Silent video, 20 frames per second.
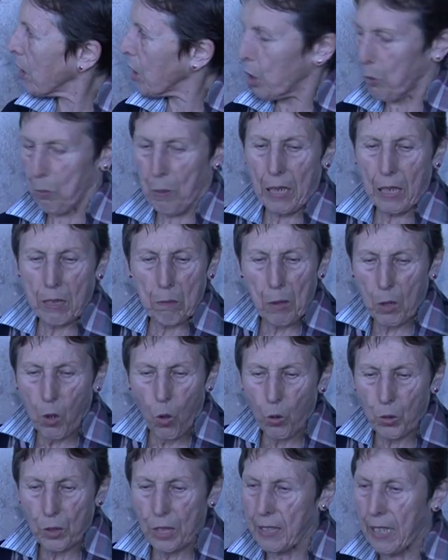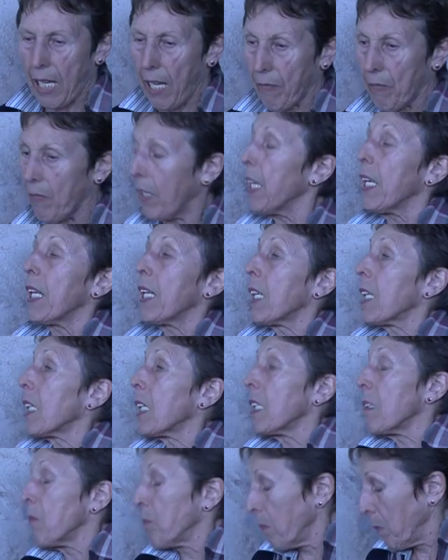es gespielt. Man konnte dann
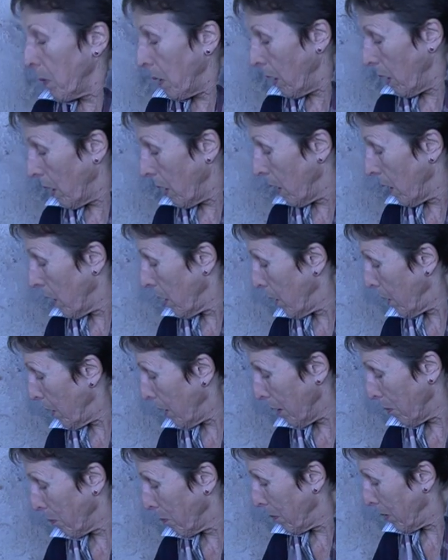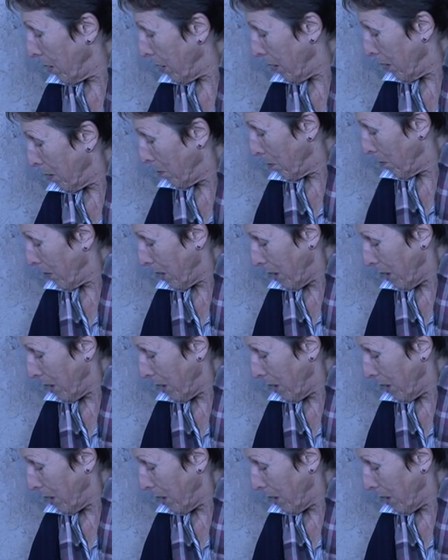im, äh, im, im,